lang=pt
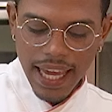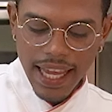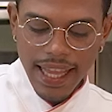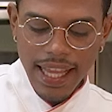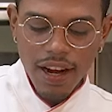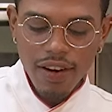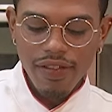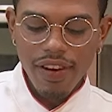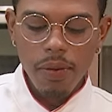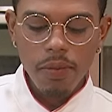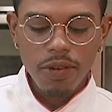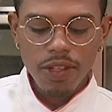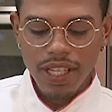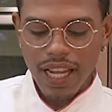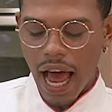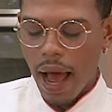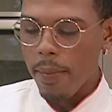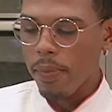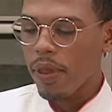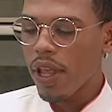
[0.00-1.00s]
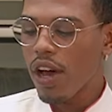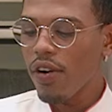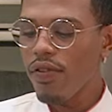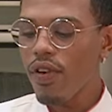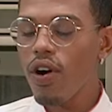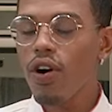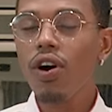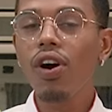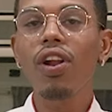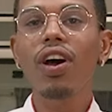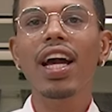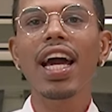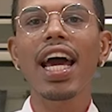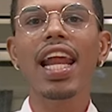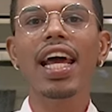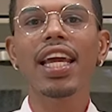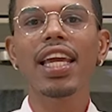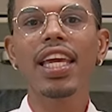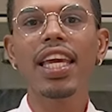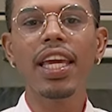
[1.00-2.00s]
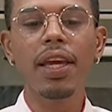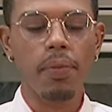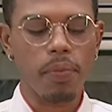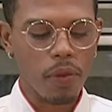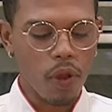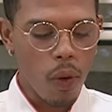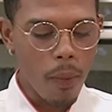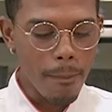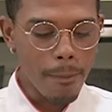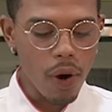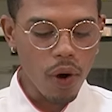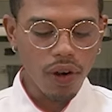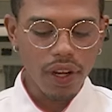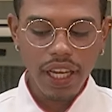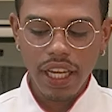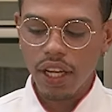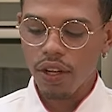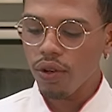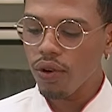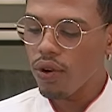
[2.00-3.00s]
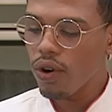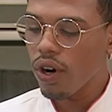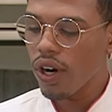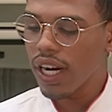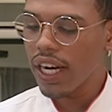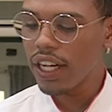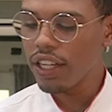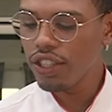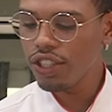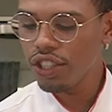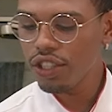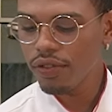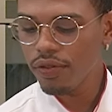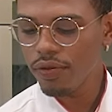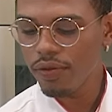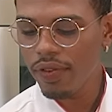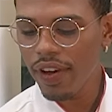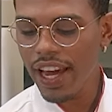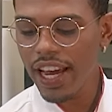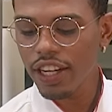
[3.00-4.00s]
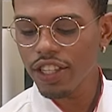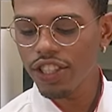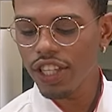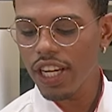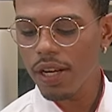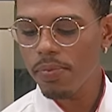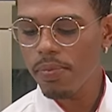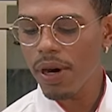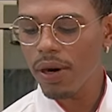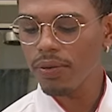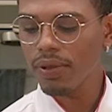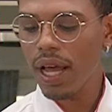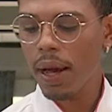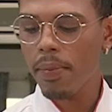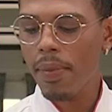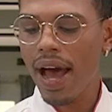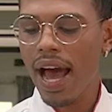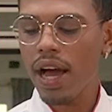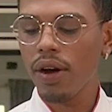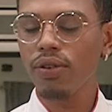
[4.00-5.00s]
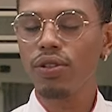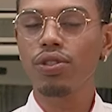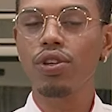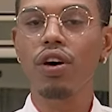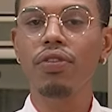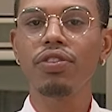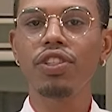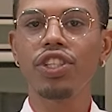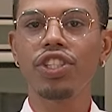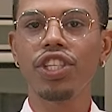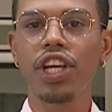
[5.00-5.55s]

Então vamos lá. Eu vou colocar aqui um pouquinho do corante verde limão da Mago Soft